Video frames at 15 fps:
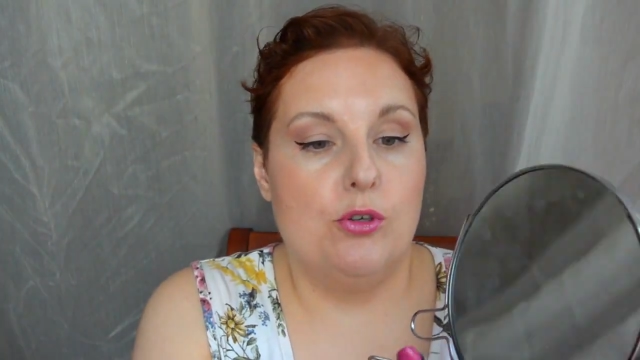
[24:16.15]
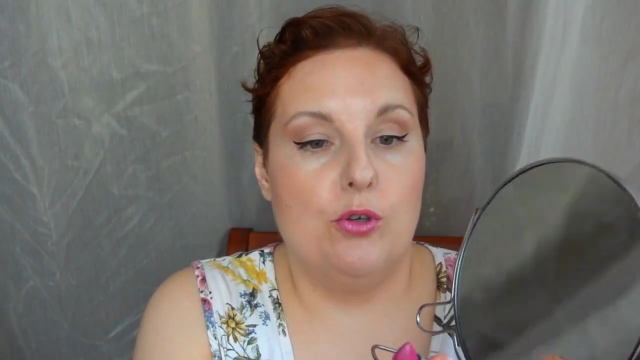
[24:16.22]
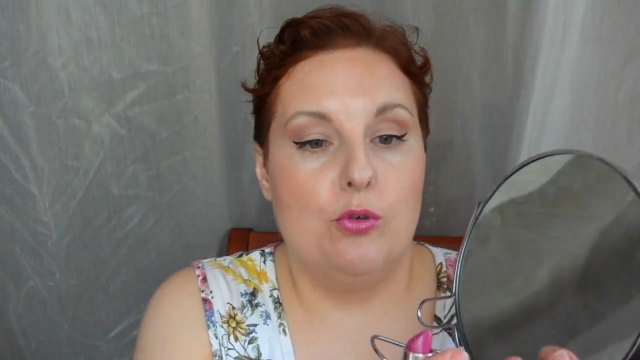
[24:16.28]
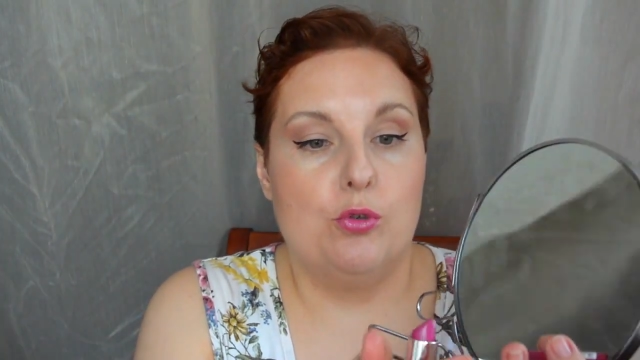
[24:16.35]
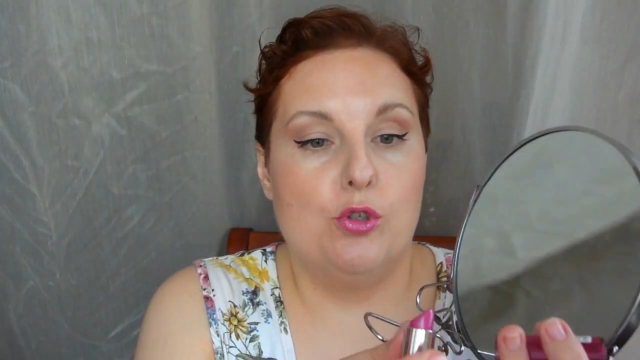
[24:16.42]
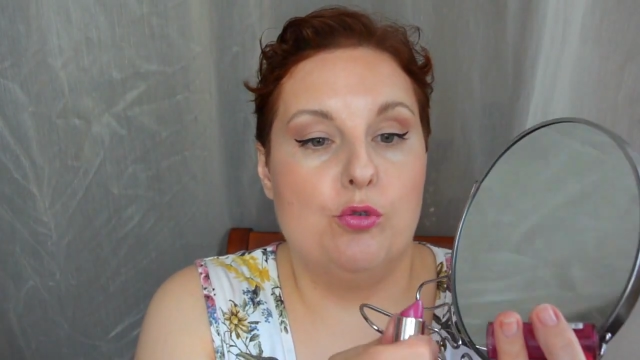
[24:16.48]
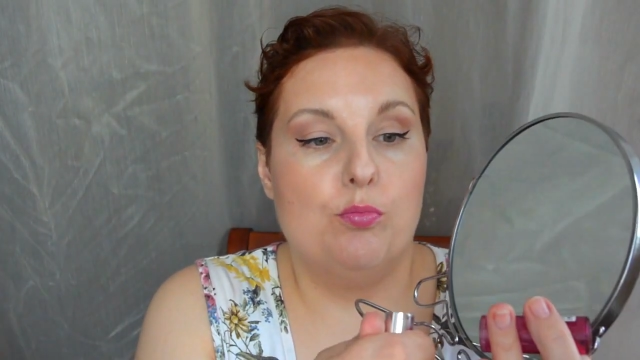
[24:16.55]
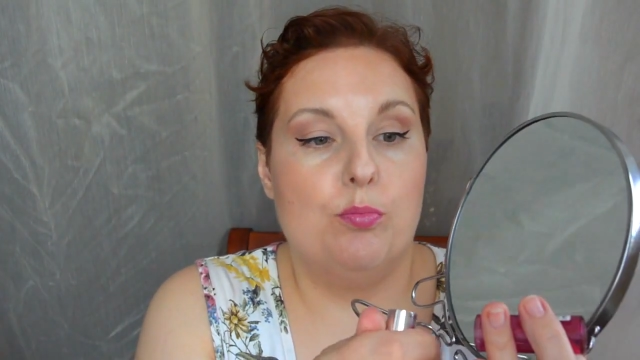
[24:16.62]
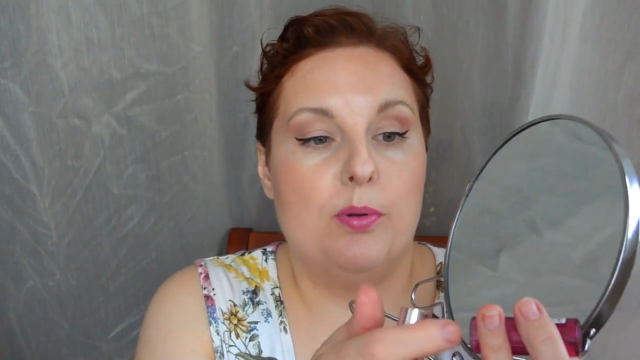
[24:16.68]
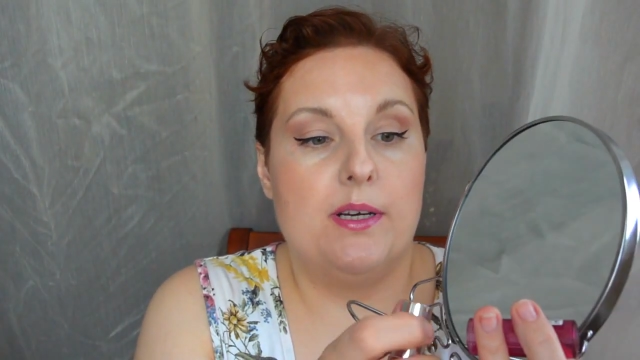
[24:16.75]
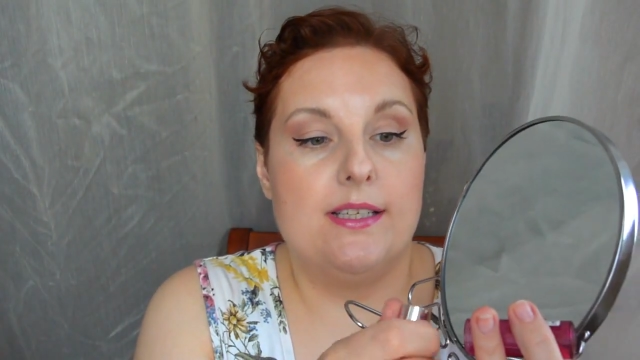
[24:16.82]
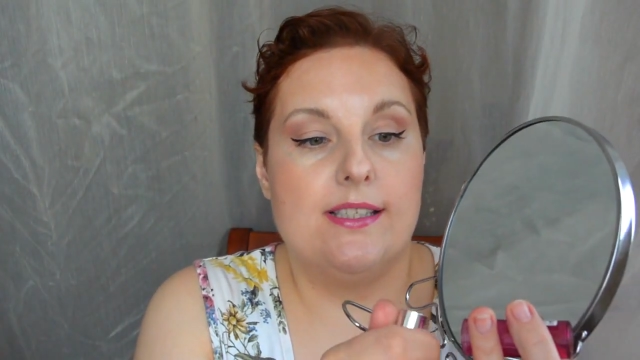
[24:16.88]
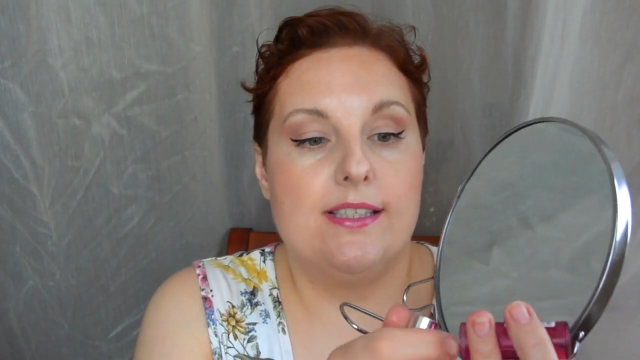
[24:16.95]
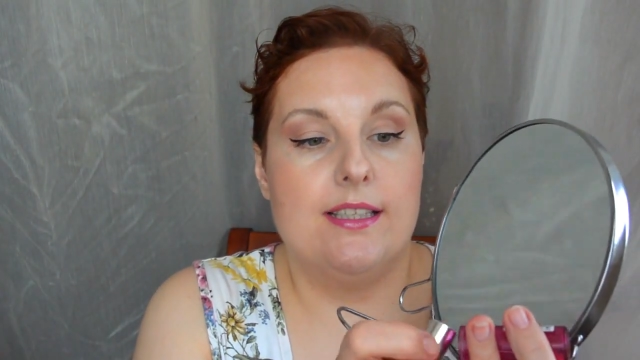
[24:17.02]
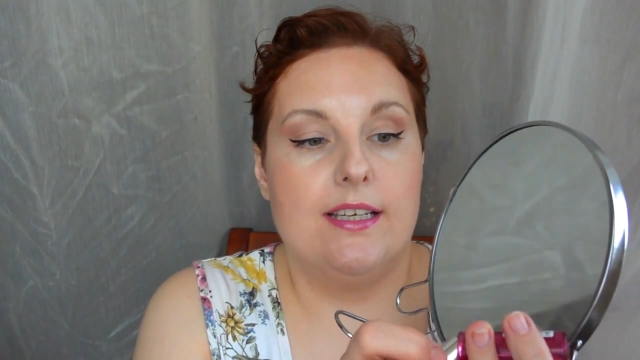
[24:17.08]
У нее очень
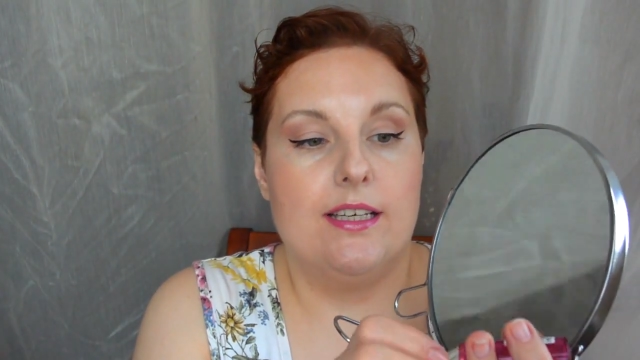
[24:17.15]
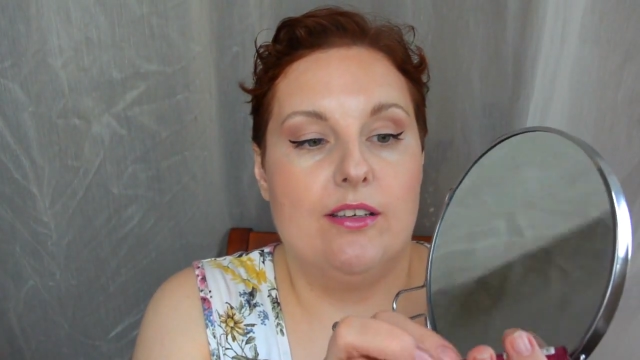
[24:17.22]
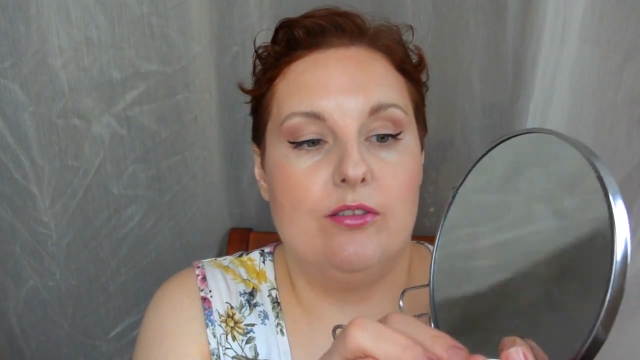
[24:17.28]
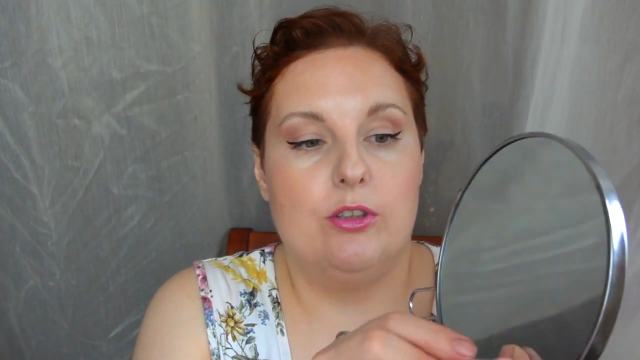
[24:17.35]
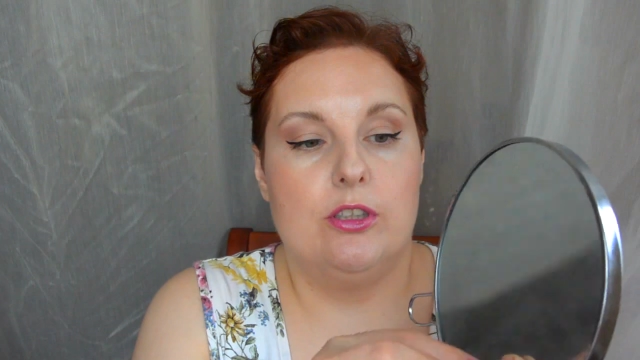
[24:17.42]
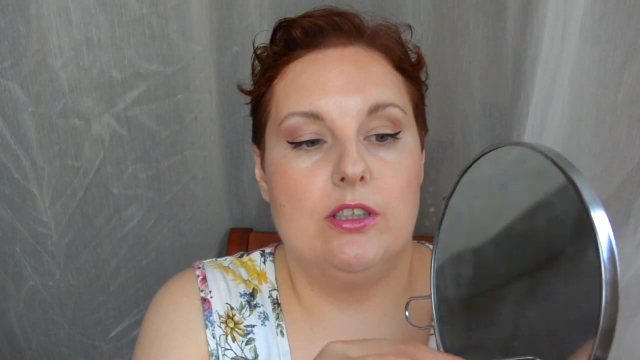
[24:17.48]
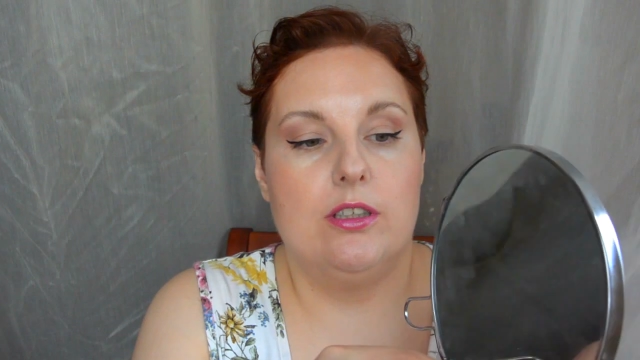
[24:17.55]
простая вот